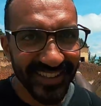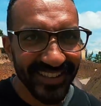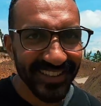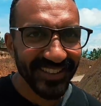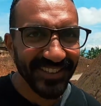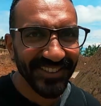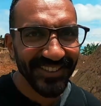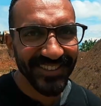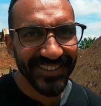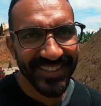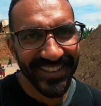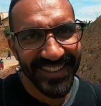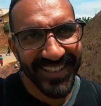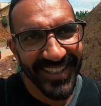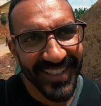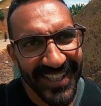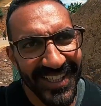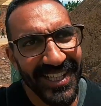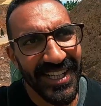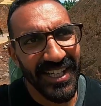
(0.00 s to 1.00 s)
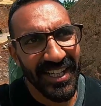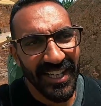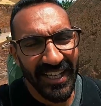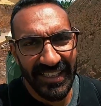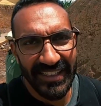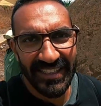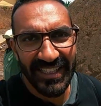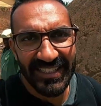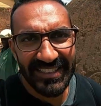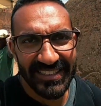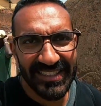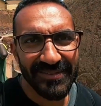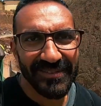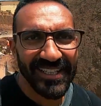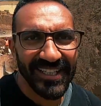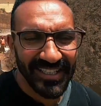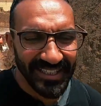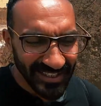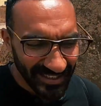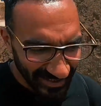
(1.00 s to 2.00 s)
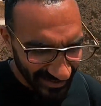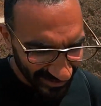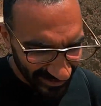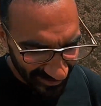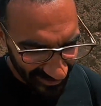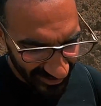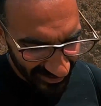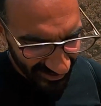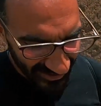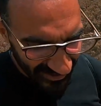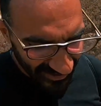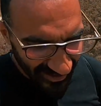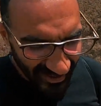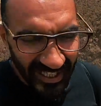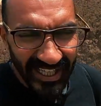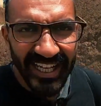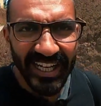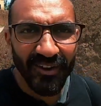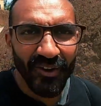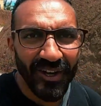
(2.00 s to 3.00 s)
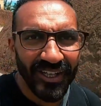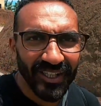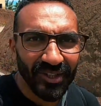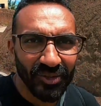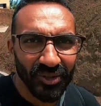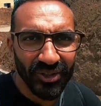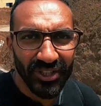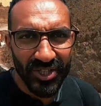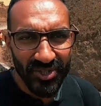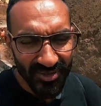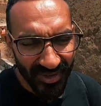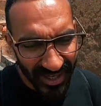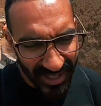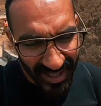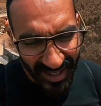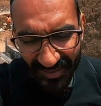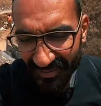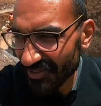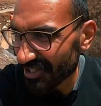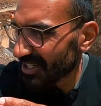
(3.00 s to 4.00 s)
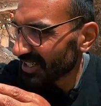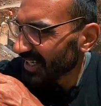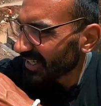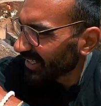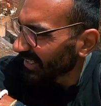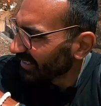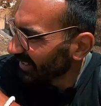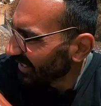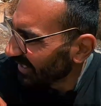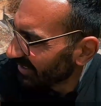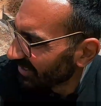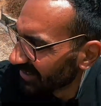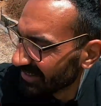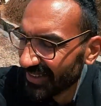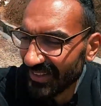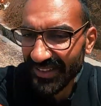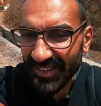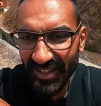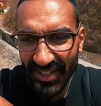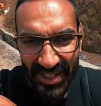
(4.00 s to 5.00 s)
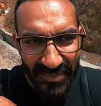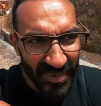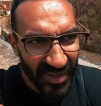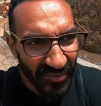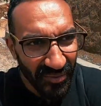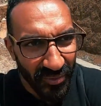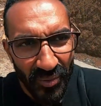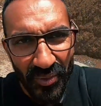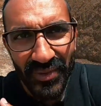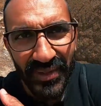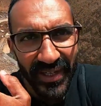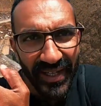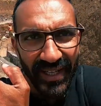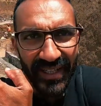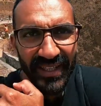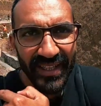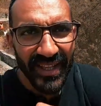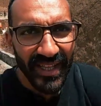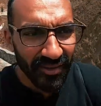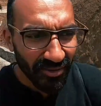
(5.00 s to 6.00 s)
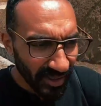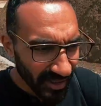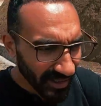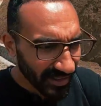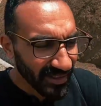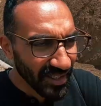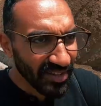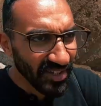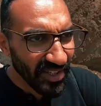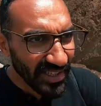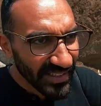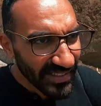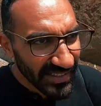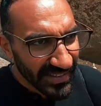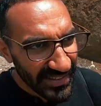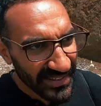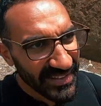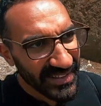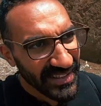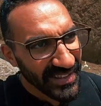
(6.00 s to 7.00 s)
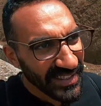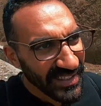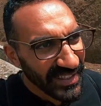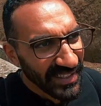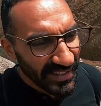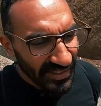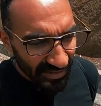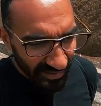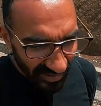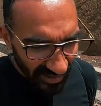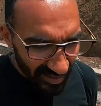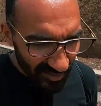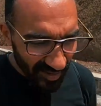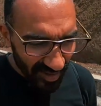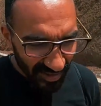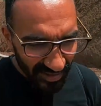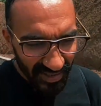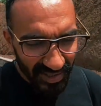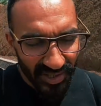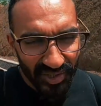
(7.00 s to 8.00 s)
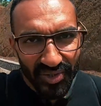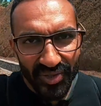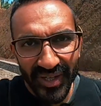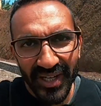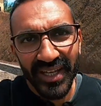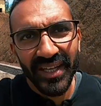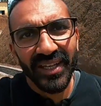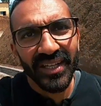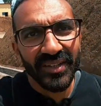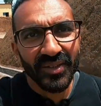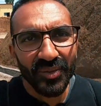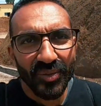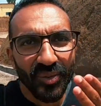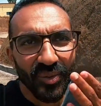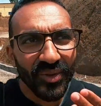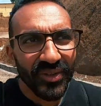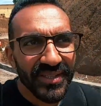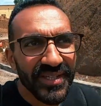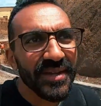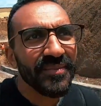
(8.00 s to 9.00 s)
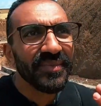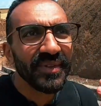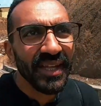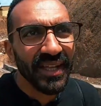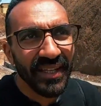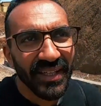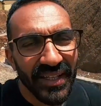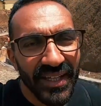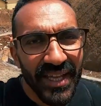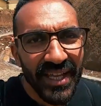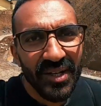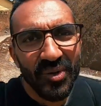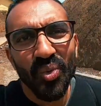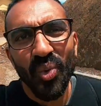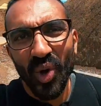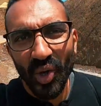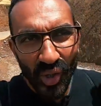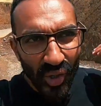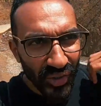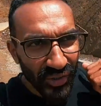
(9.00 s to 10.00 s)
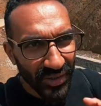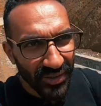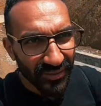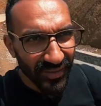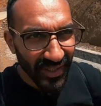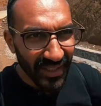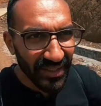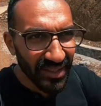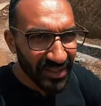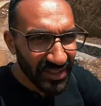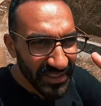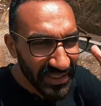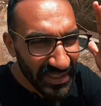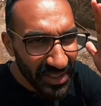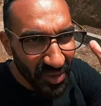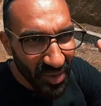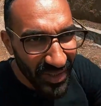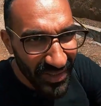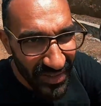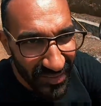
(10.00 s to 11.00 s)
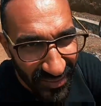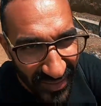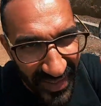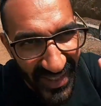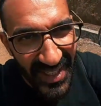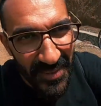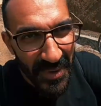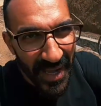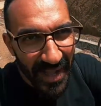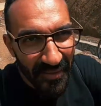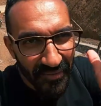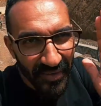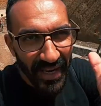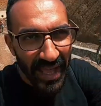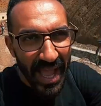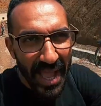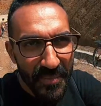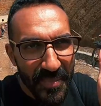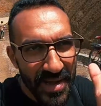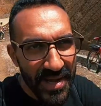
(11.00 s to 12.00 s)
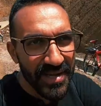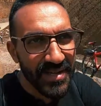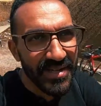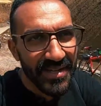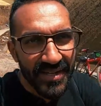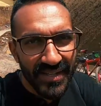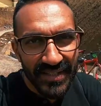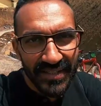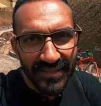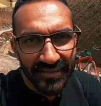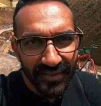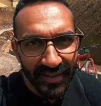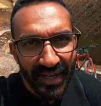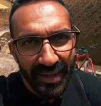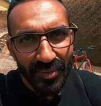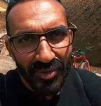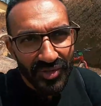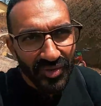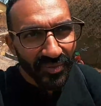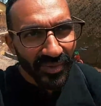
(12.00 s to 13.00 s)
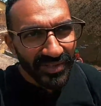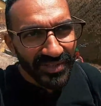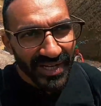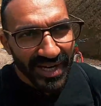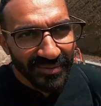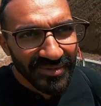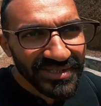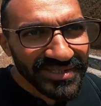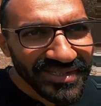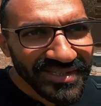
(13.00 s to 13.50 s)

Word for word: ايوه خلصنا بقى ايه هو احنا تونا شويه مشينا كده الطريق مقفول رجعنا تاني ودخلنا الطريق ده الطريق مكسر شويه وسيبنا الليك ورانا فاحنا داخلين دلوقتي بقى ايه بقى في الغابه بصوا المنظر عامل